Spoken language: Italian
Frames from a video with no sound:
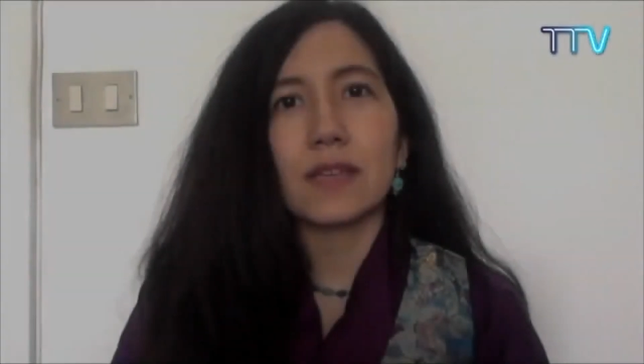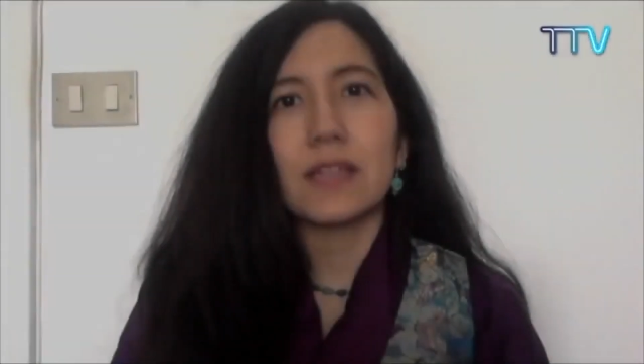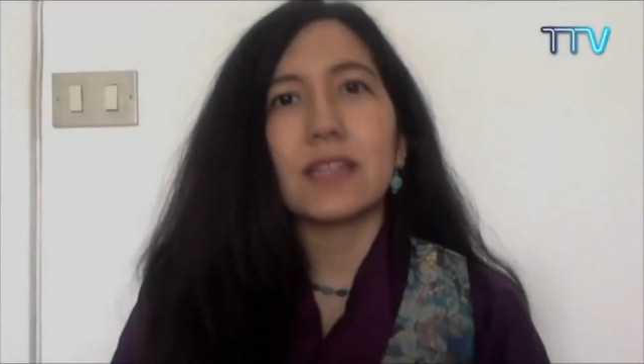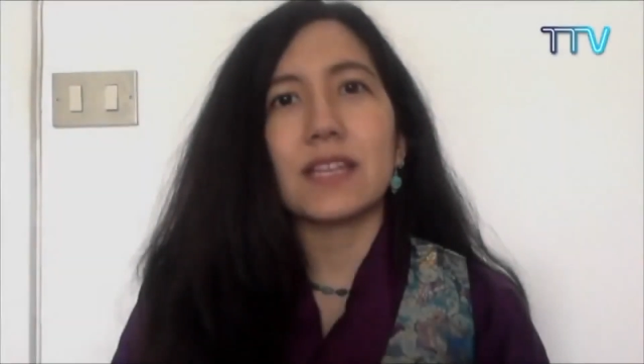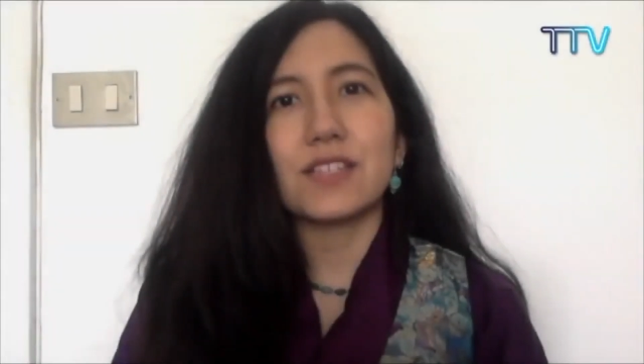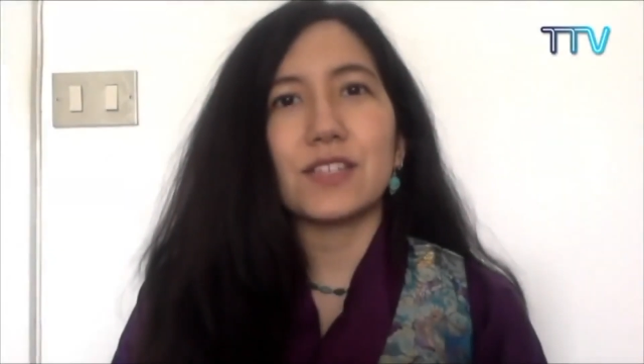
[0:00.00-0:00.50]

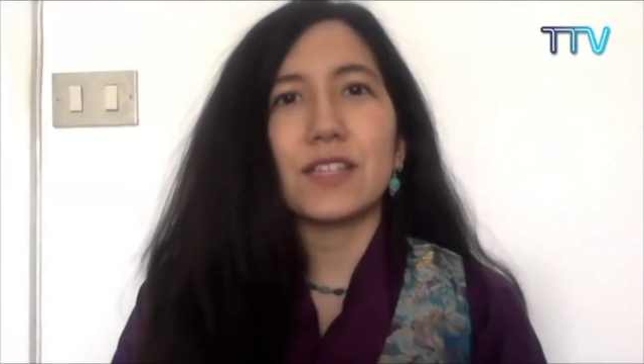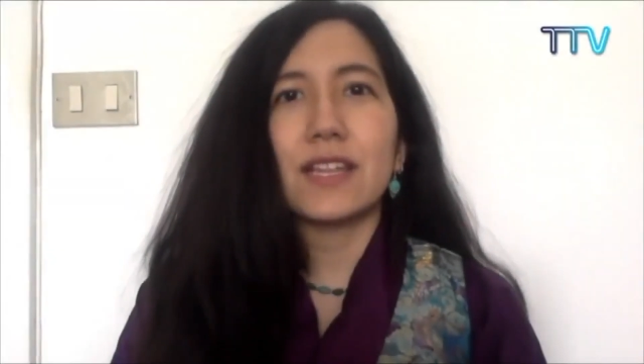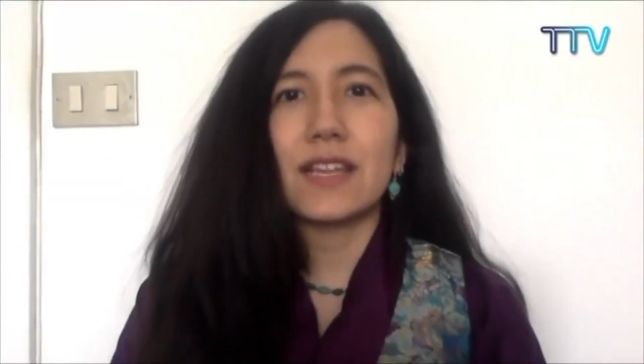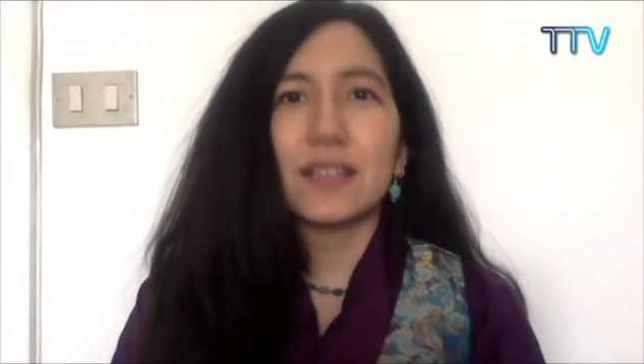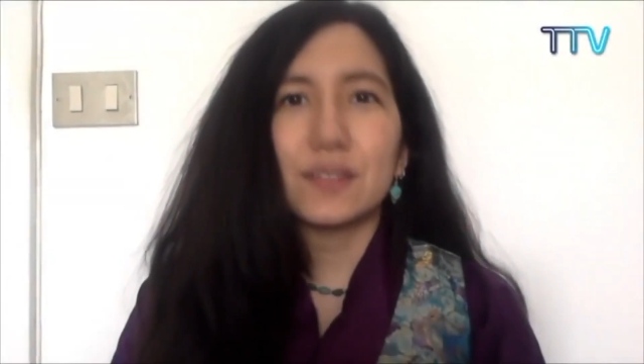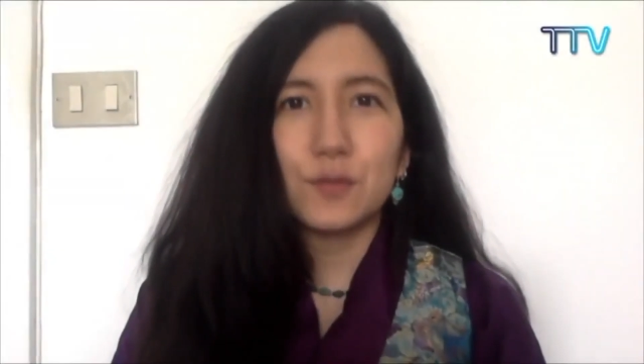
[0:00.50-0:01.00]
Taci
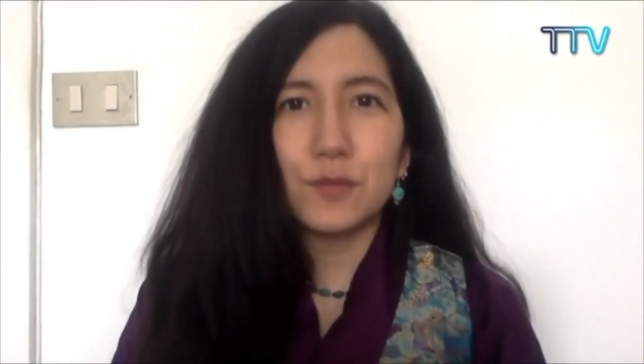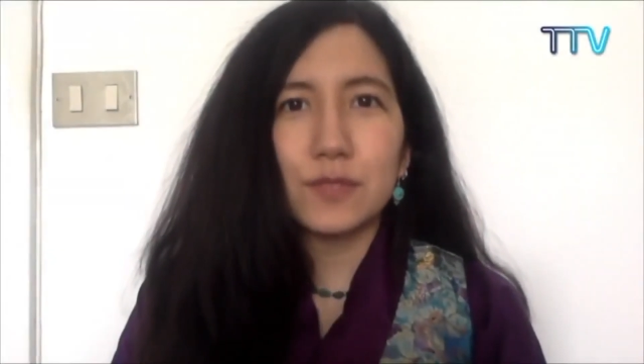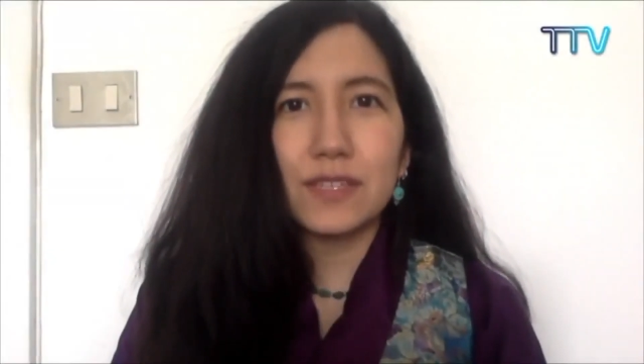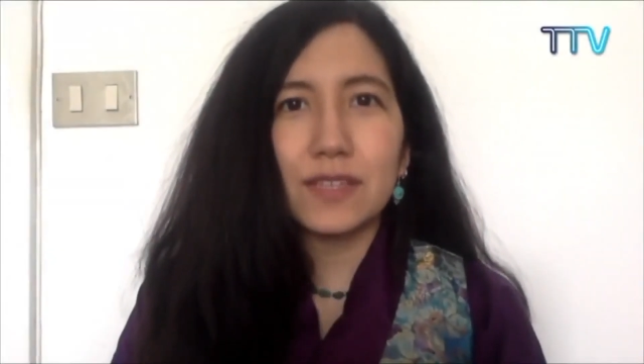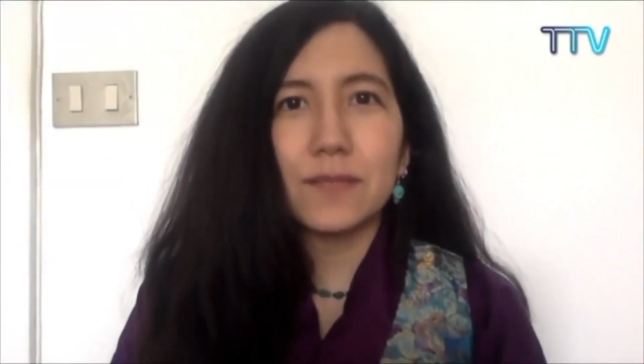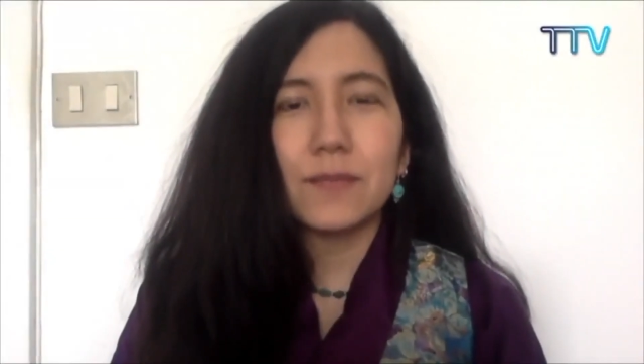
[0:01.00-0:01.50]
like a
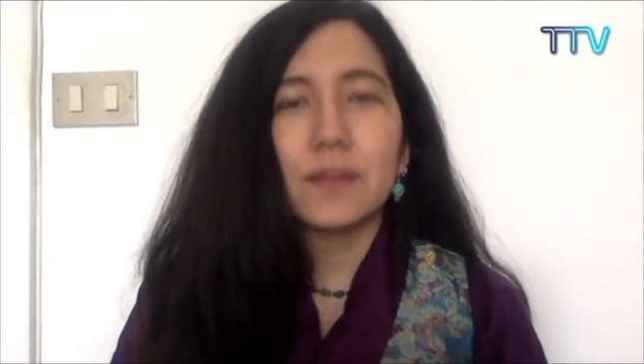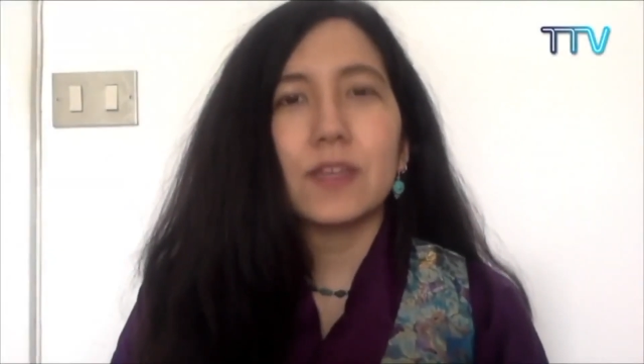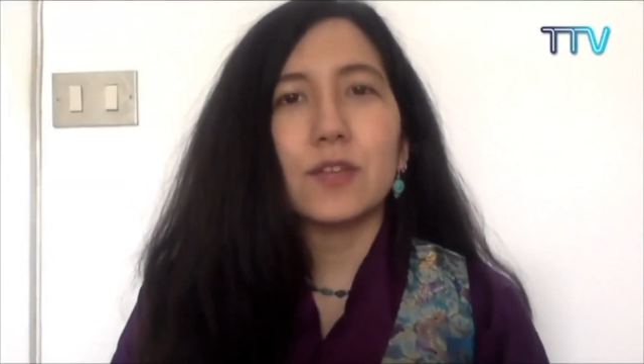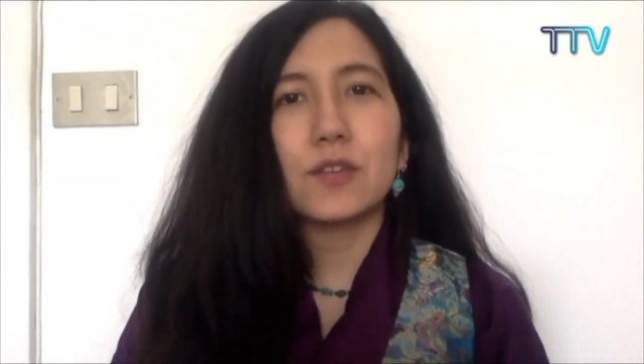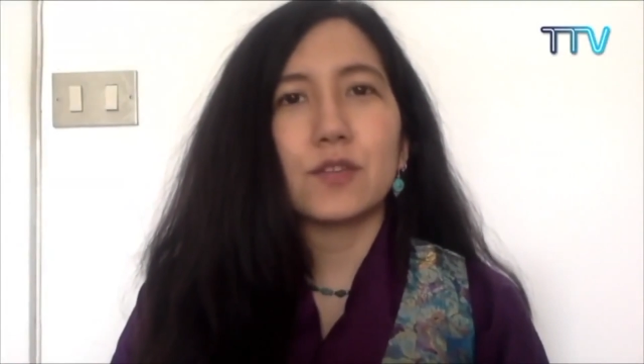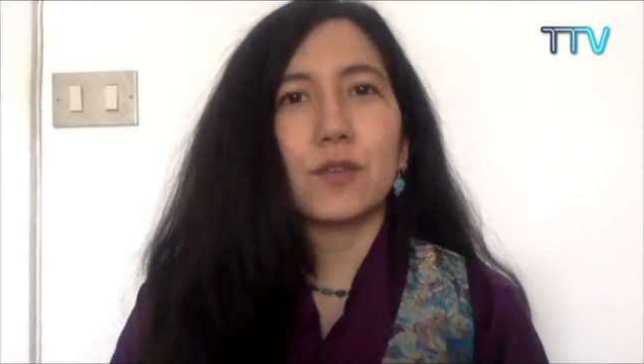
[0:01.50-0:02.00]
tutti,
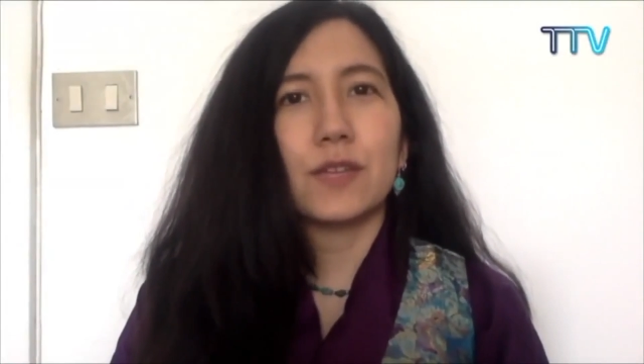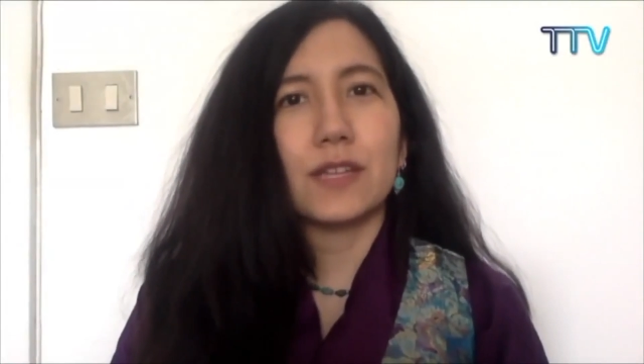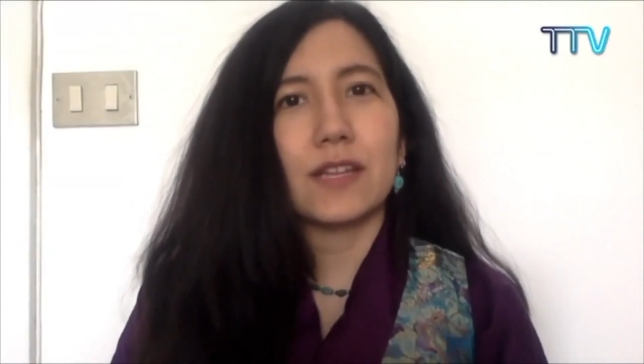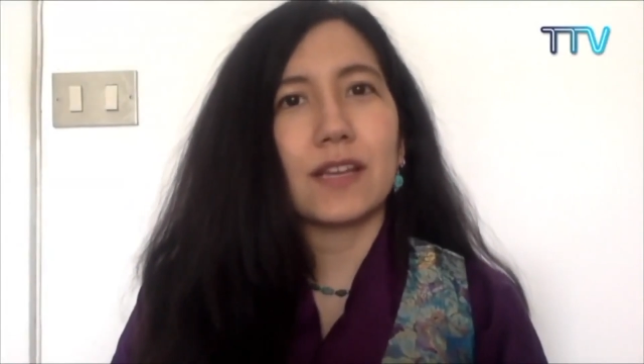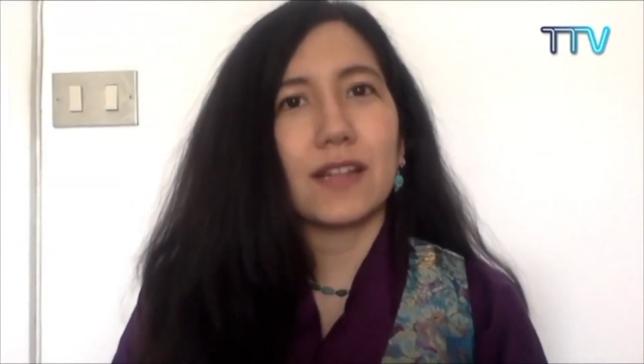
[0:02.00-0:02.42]
io sono Linda